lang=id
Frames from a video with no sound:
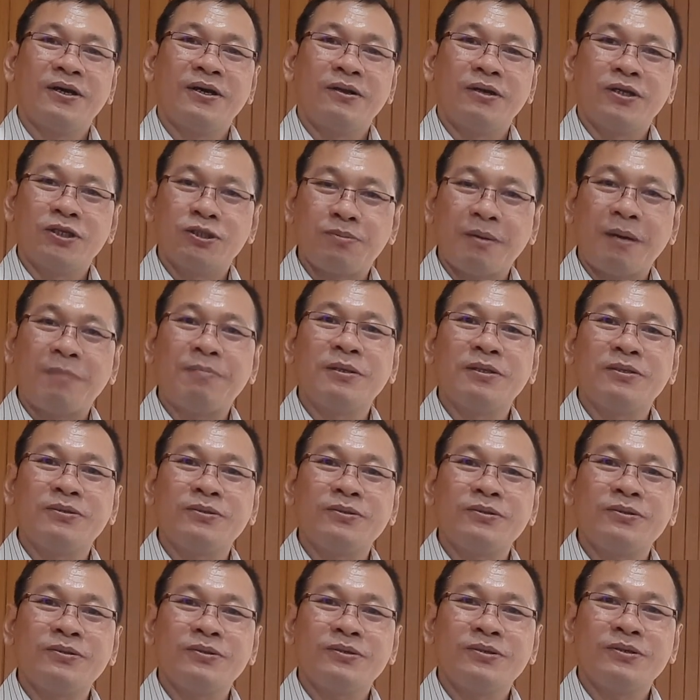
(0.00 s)
Oleh sebab
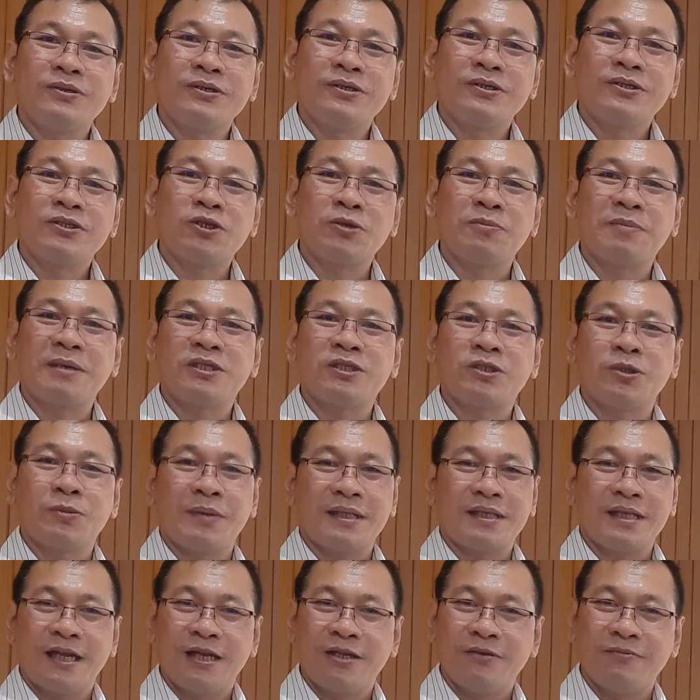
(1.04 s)
itu, sobat-sobat
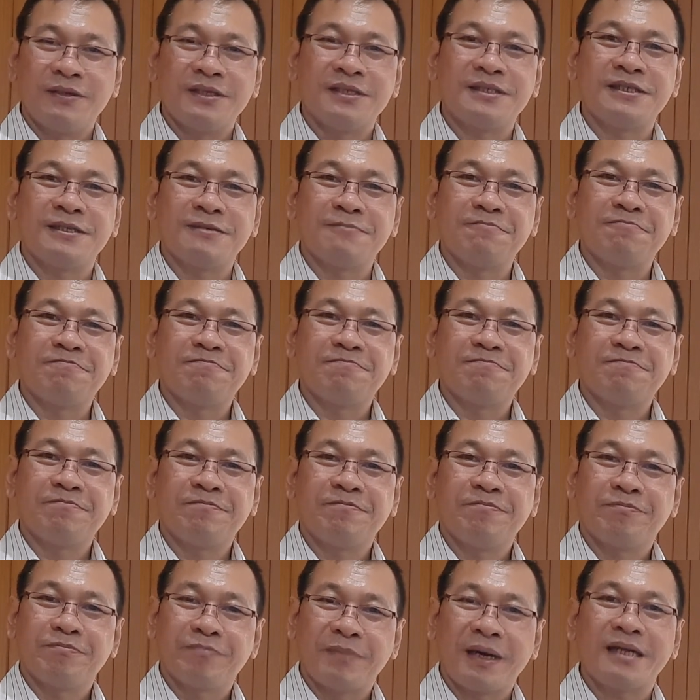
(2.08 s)
Daily Wisdom,
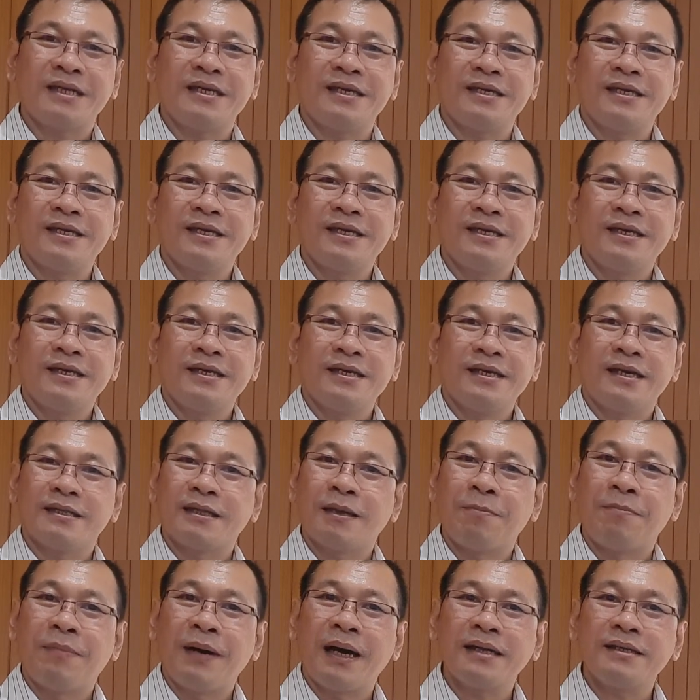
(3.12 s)
mari kita
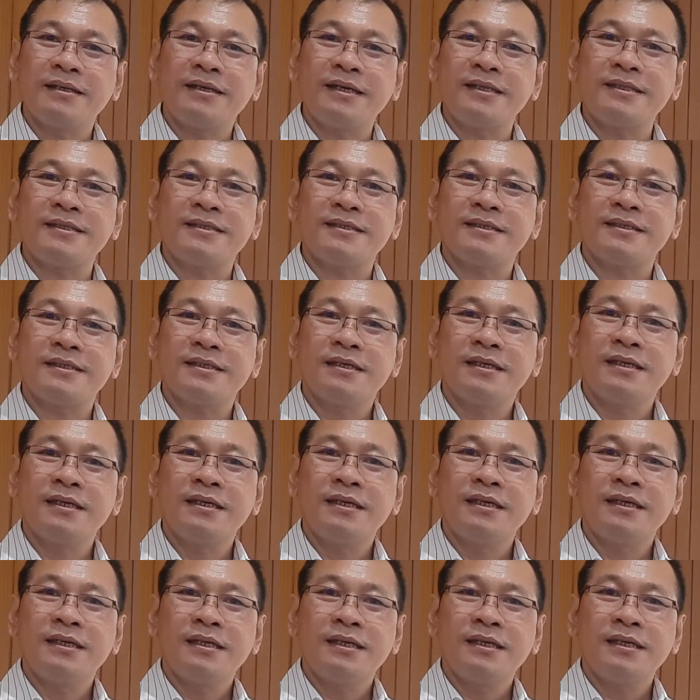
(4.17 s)
bangkit,
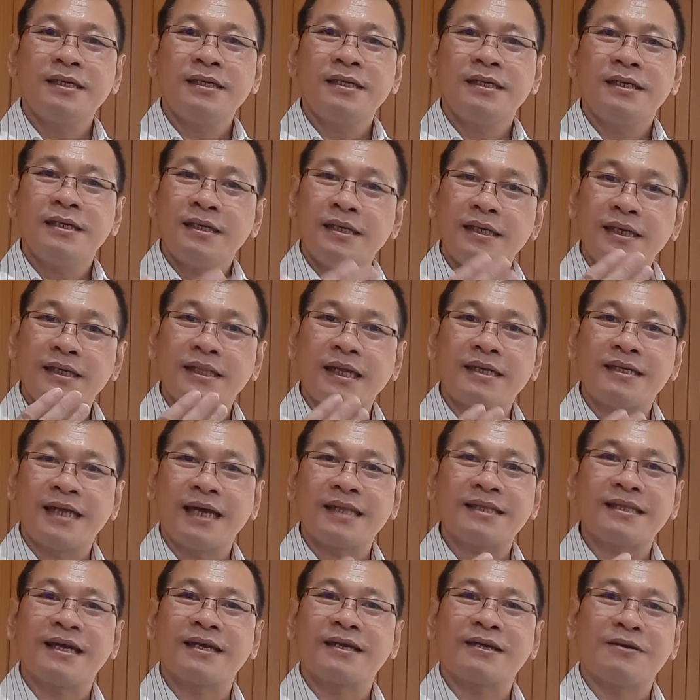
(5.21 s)
kita
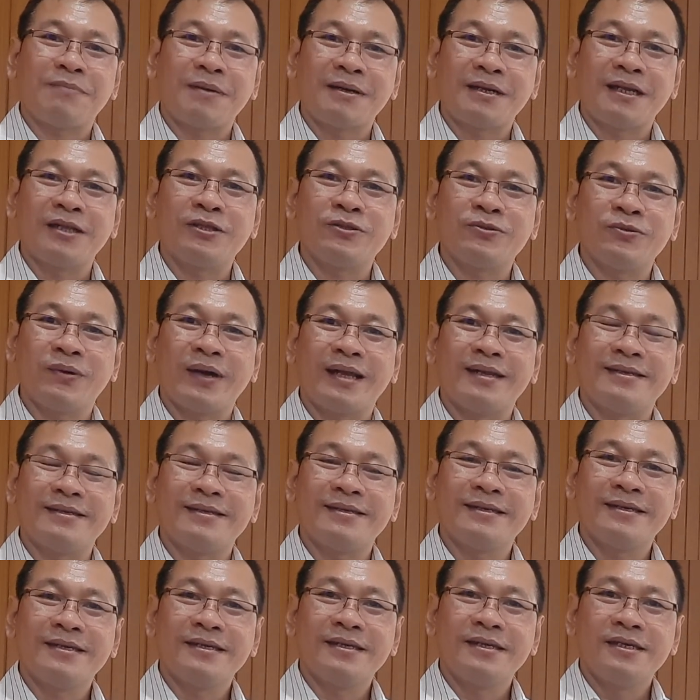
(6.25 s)
datang kepada Tuhan.
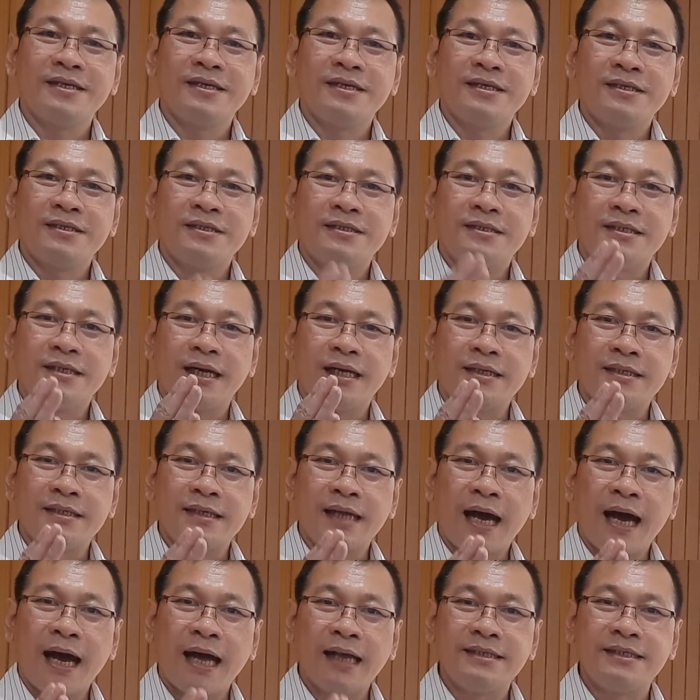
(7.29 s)
Dia
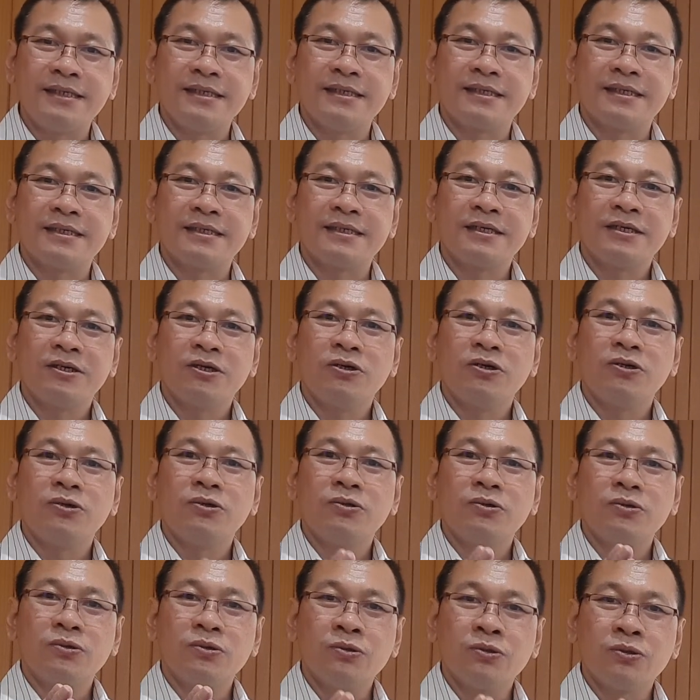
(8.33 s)
hadir
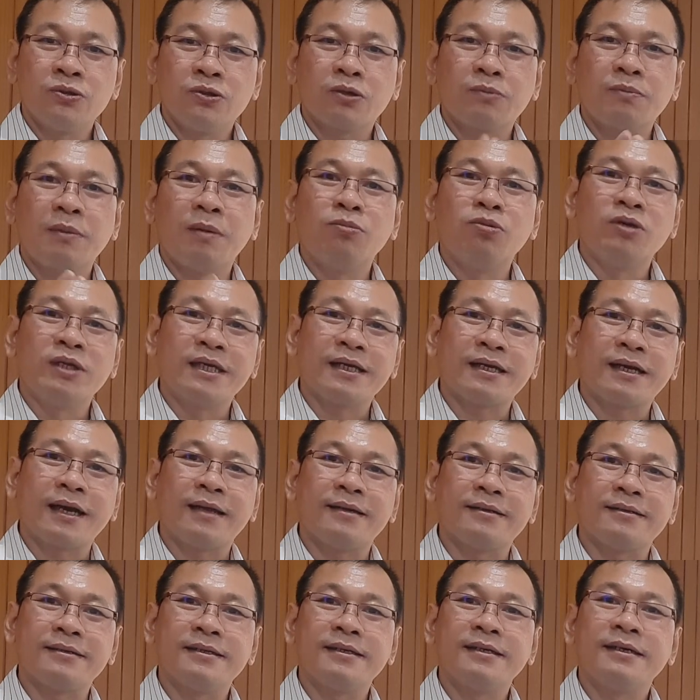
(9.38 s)
untuk memulihkan
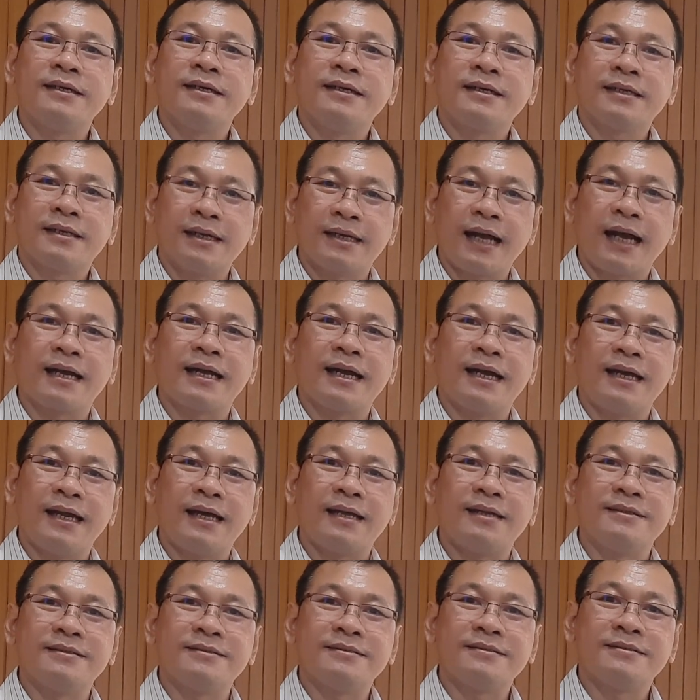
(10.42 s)
kegagalan
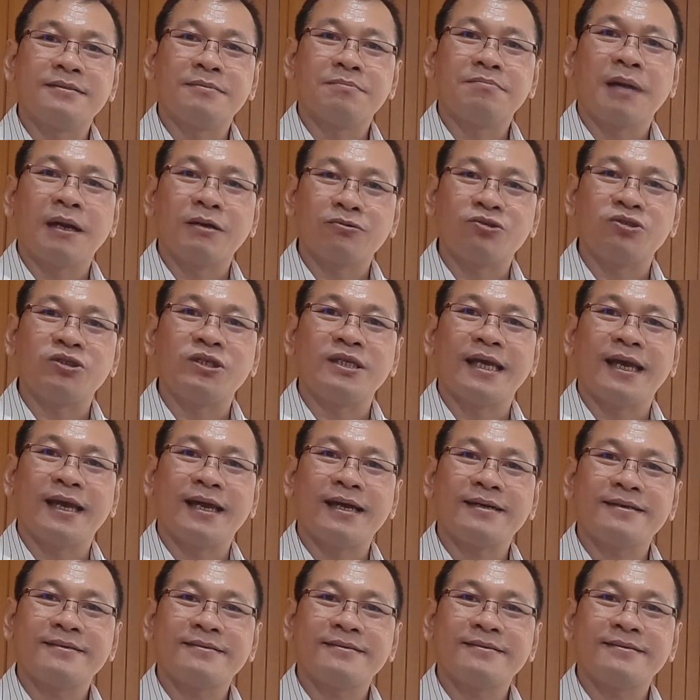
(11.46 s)
manusia.